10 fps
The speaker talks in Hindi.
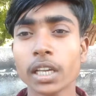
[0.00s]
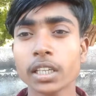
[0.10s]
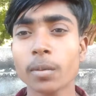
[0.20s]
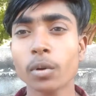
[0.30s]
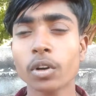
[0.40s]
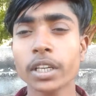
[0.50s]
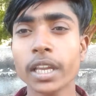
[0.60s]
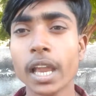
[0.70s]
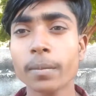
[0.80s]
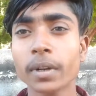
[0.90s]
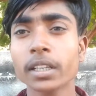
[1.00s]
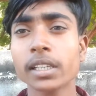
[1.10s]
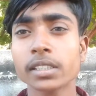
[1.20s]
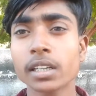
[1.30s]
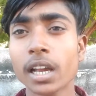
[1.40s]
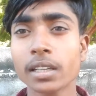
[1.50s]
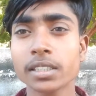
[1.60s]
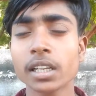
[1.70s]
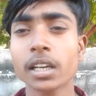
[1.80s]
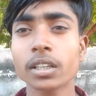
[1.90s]
गाइज आप लोग को ये एप्लीकेशन
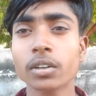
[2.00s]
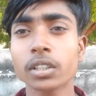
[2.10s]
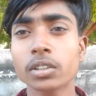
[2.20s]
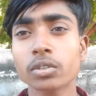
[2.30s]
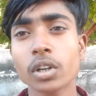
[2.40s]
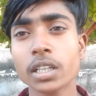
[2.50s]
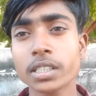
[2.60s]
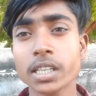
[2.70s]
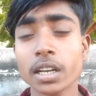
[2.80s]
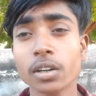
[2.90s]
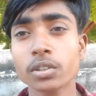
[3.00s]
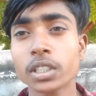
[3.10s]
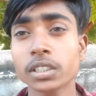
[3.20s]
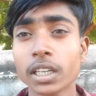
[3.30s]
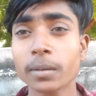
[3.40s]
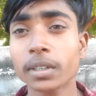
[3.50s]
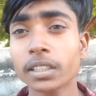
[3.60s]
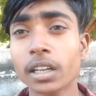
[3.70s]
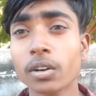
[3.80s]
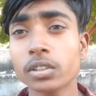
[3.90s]
अच्छी लगी होगी तो थोड़ा सा चैनल को सब्सक्राइब कर
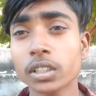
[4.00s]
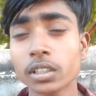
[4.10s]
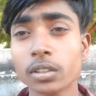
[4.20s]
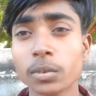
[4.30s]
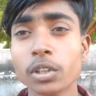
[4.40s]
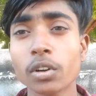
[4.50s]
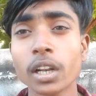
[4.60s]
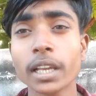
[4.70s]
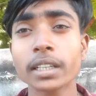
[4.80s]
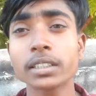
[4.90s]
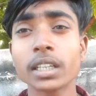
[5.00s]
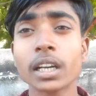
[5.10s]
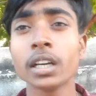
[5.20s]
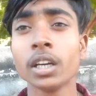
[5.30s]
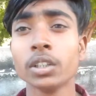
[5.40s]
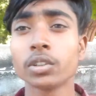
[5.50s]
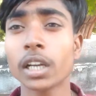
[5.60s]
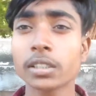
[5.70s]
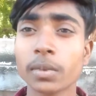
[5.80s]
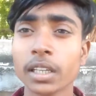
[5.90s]
देना हो सके तो वीडियो को लाइक कर देना तो
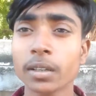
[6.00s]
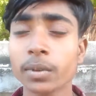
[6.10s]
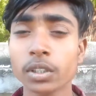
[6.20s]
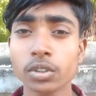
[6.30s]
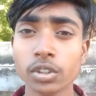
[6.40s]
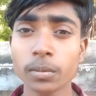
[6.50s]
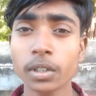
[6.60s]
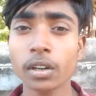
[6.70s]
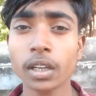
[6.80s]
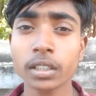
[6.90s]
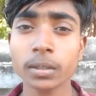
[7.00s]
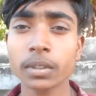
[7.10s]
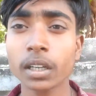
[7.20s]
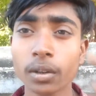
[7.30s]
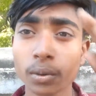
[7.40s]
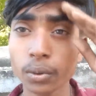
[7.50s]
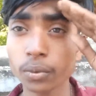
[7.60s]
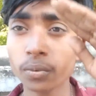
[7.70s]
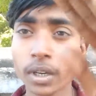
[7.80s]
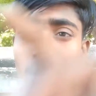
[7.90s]
गाइज मिलेंगे फिर दूसरी वीडियो लेकर तब तक ले
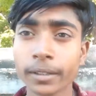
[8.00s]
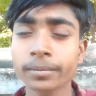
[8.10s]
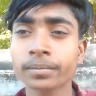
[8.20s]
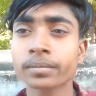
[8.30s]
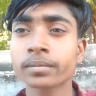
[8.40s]
गुड बाय